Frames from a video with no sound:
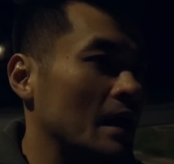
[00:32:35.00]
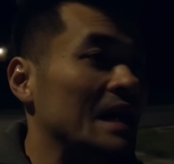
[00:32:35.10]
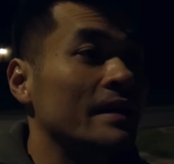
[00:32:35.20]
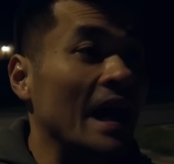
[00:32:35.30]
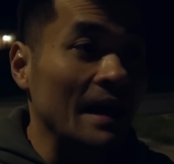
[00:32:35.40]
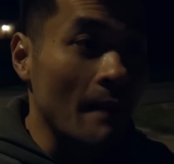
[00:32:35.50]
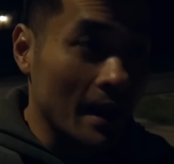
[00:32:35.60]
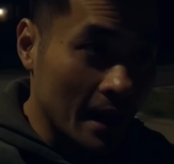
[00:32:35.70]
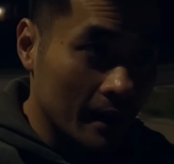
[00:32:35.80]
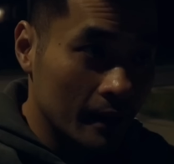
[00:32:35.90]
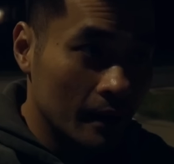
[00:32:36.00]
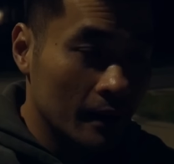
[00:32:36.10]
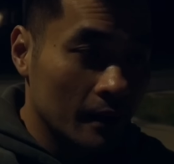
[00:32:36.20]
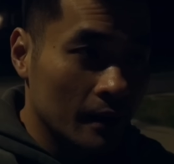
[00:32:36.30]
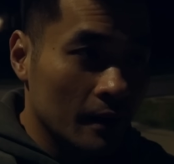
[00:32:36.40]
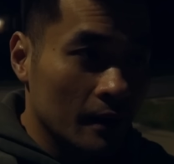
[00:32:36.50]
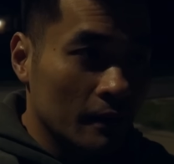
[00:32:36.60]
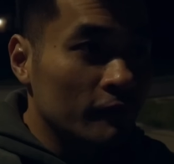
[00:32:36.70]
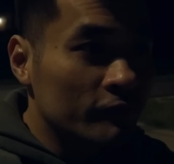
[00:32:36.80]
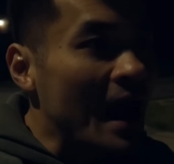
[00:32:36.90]
Đây là mình nghĩ các bạn nha.
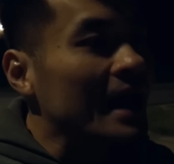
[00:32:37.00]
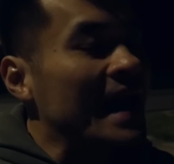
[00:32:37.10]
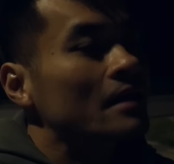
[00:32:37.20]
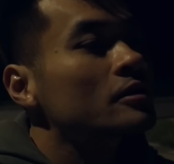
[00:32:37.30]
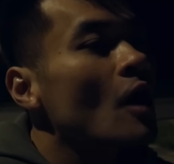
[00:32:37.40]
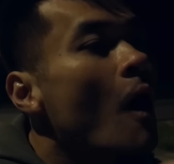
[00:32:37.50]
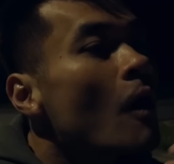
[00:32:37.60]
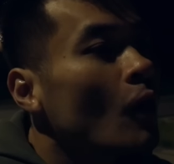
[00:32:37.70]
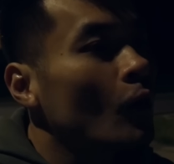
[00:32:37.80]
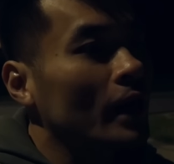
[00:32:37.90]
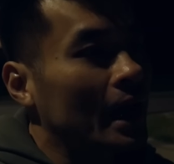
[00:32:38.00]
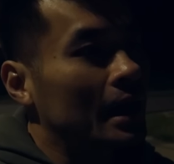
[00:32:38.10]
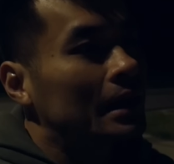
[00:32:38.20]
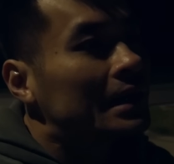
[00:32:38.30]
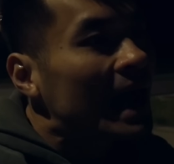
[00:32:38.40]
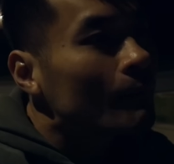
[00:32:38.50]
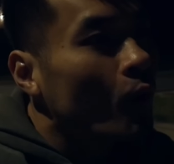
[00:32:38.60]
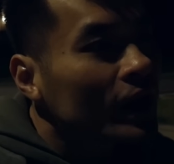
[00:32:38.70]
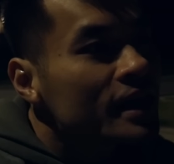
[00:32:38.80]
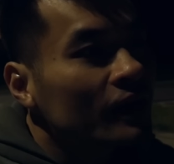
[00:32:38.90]
Và gã cho cô này là
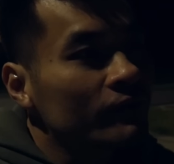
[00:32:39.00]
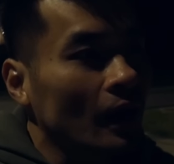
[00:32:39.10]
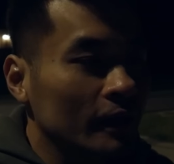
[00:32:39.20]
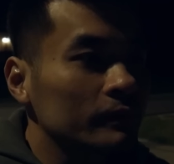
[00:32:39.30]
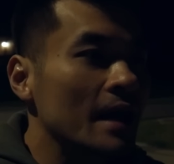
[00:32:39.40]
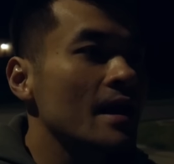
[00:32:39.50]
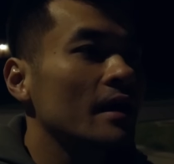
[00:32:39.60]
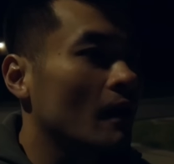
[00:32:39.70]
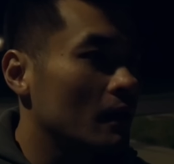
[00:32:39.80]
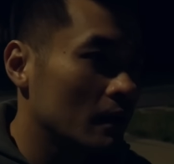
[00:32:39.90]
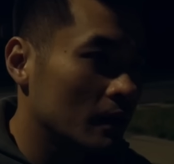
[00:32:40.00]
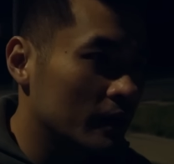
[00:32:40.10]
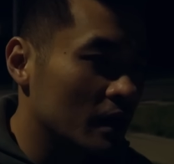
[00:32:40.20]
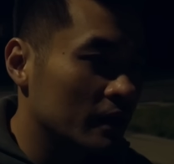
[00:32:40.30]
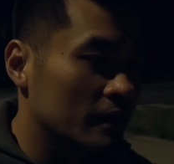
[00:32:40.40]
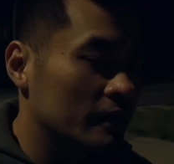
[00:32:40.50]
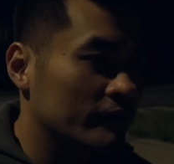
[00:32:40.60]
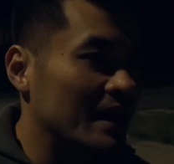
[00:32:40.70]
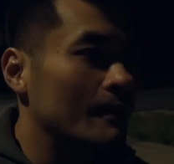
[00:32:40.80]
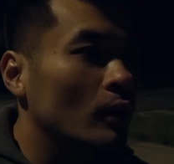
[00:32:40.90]
một cái nhân vật trong thế giới đó,
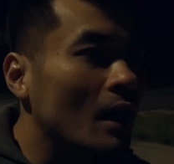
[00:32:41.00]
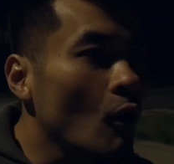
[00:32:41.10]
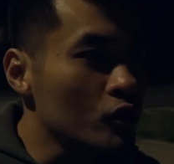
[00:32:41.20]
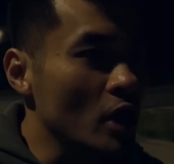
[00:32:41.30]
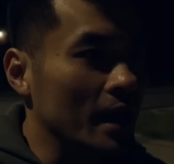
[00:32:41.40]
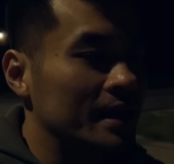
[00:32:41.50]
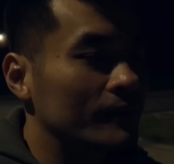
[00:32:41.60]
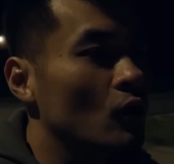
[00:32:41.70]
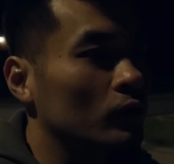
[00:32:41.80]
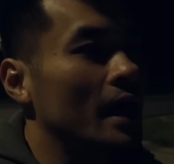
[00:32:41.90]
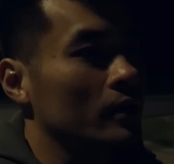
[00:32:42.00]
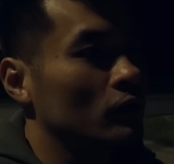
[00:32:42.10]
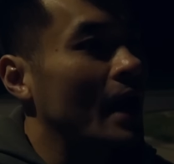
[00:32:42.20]
và là một câu chuyện trong cuộc đời của